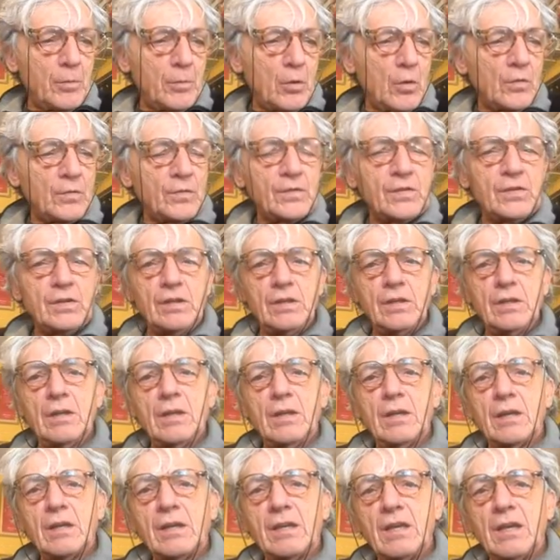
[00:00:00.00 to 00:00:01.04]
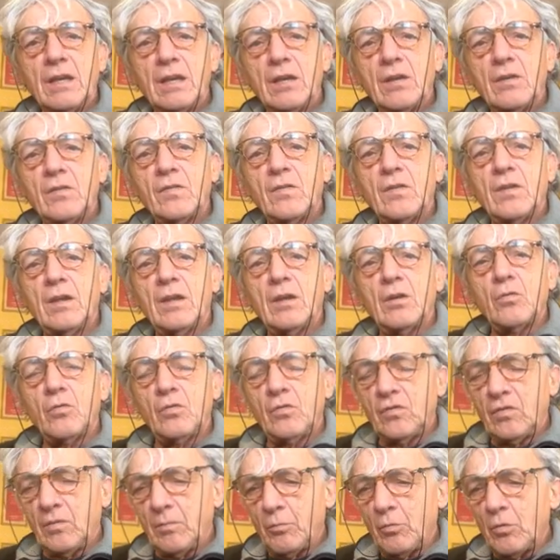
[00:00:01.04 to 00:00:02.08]
posti e chiese in
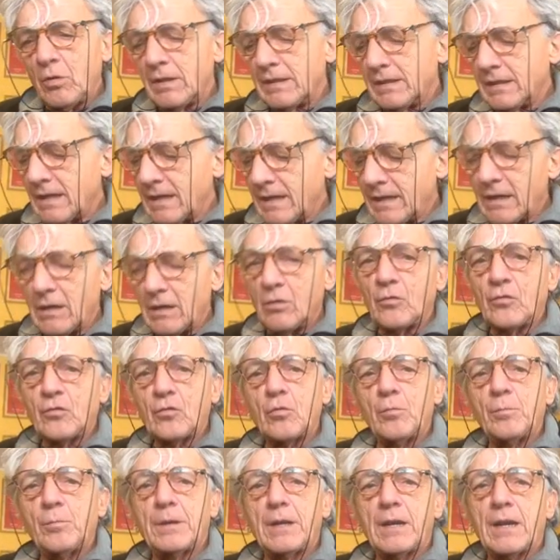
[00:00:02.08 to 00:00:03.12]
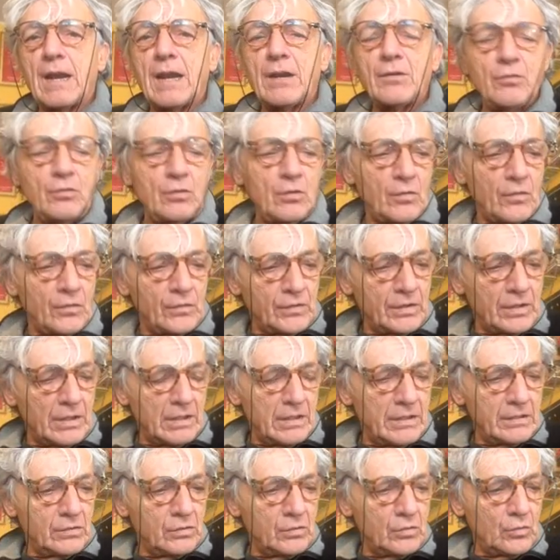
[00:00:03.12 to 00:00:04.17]
cui si può andare, lo scopriranno i
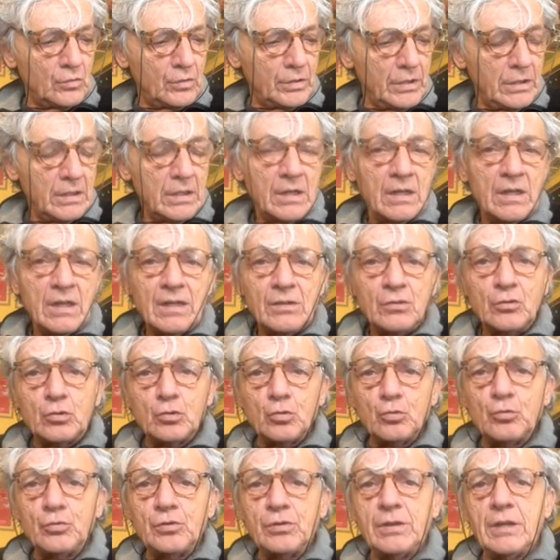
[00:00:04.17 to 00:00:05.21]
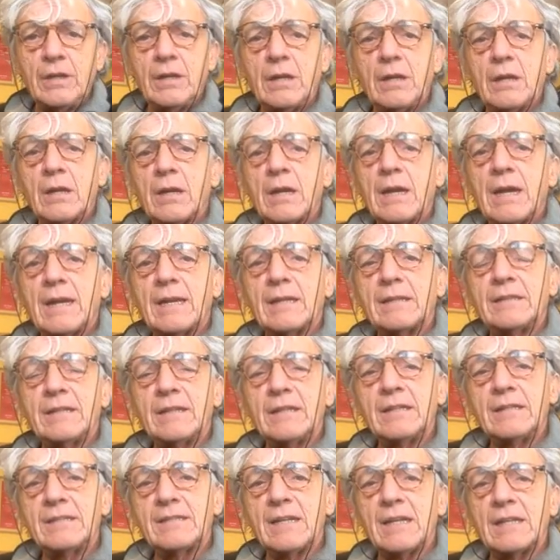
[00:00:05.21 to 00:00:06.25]
nostri lettori, tutte
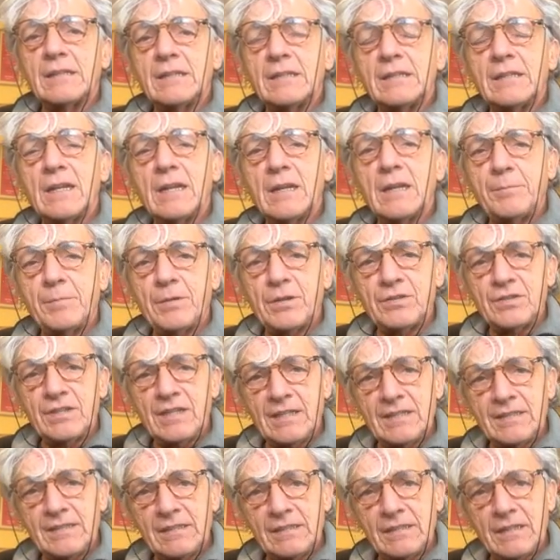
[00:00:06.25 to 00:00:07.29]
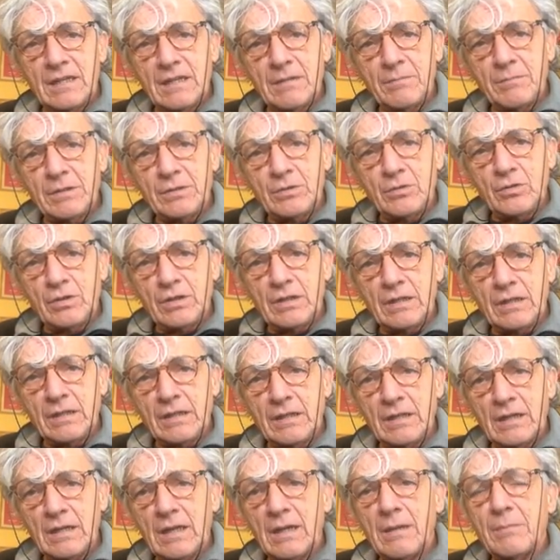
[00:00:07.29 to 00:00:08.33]
caratterizzate dalla presenza della Madonna
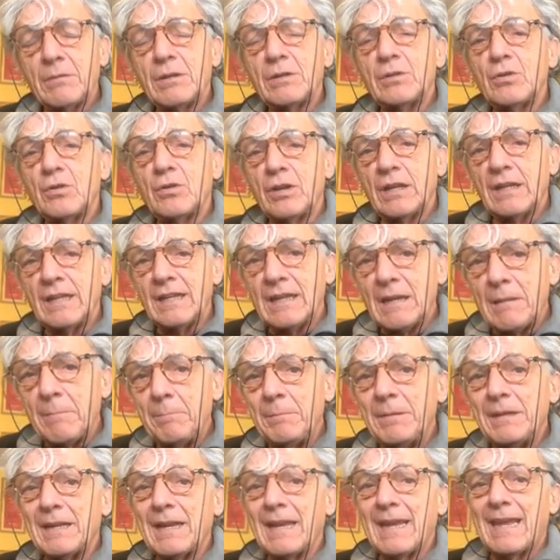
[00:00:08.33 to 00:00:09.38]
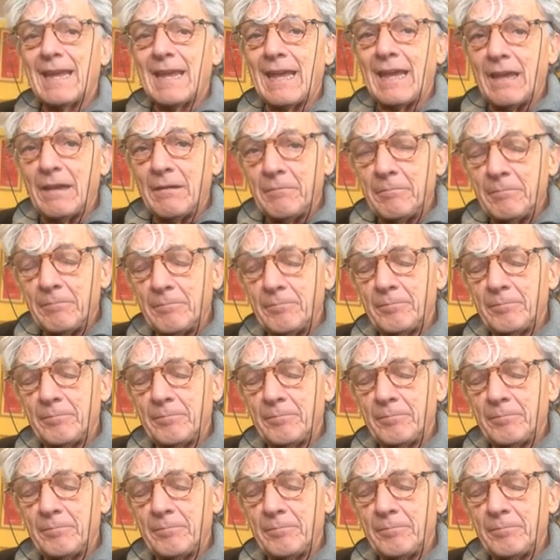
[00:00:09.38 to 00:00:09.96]
Nera. La Madonna Nera esatto. perché?